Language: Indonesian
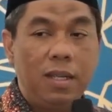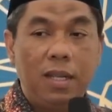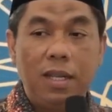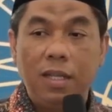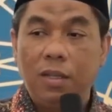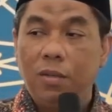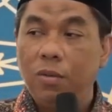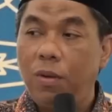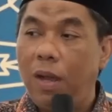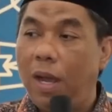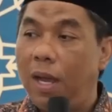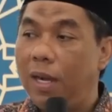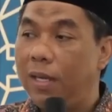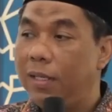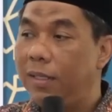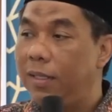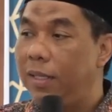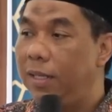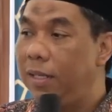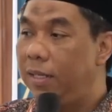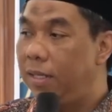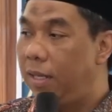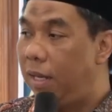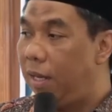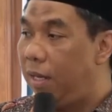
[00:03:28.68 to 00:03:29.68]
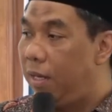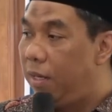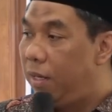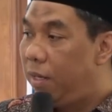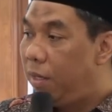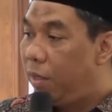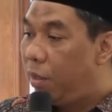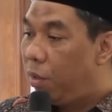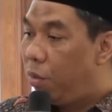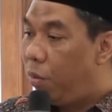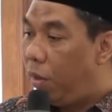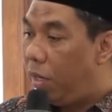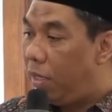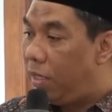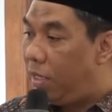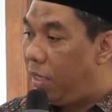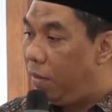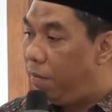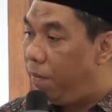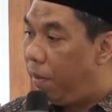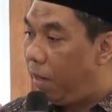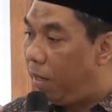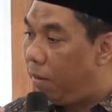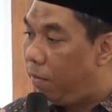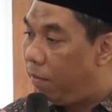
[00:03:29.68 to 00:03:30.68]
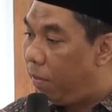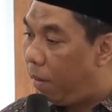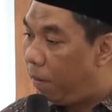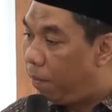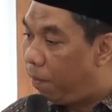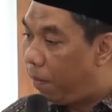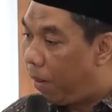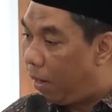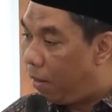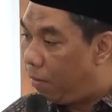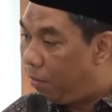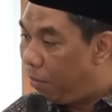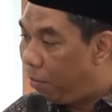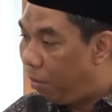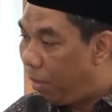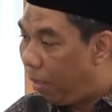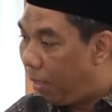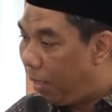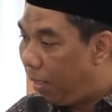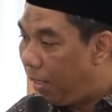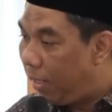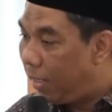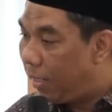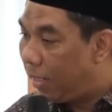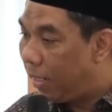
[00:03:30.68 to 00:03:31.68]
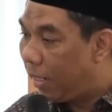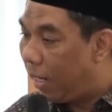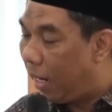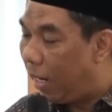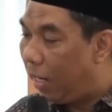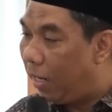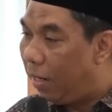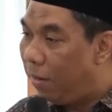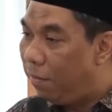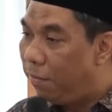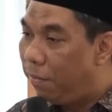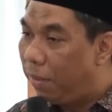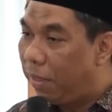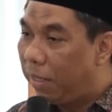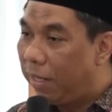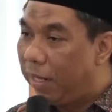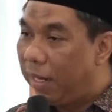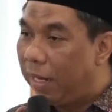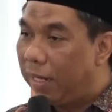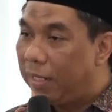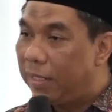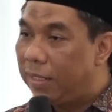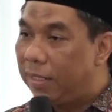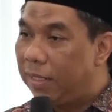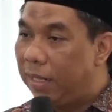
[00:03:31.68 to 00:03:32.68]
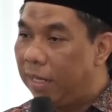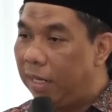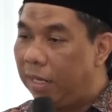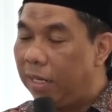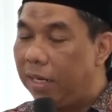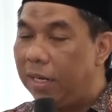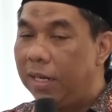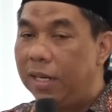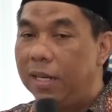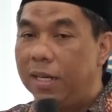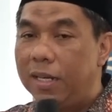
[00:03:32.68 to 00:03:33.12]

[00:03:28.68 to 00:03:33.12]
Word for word: Itu artinya kewajiban bapakmu ini sekarang bergeser